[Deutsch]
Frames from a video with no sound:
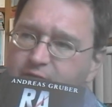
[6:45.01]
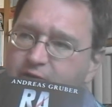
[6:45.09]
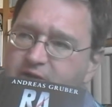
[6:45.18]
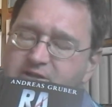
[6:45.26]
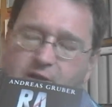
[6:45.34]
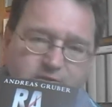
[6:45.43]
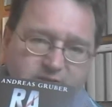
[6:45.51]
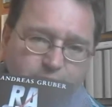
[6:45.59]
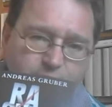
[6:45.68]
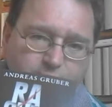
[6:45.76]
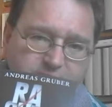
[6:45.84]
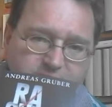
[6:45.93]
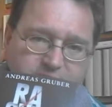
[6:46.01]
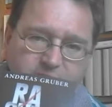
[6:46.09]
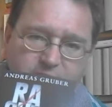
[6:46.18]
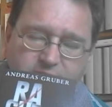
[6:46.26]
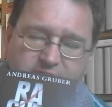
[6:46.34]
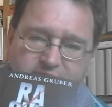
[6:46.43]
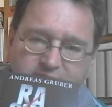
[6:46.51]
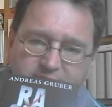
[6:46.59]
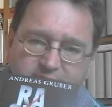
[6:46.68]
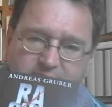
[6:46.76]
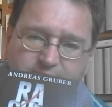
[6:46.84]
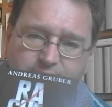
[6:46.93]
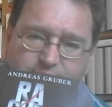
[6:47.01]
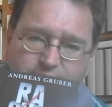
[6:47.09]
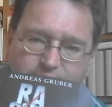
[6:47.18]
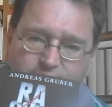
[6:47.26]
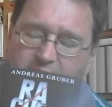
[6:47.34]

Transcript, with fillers: völlig ausgeblutet und ähm,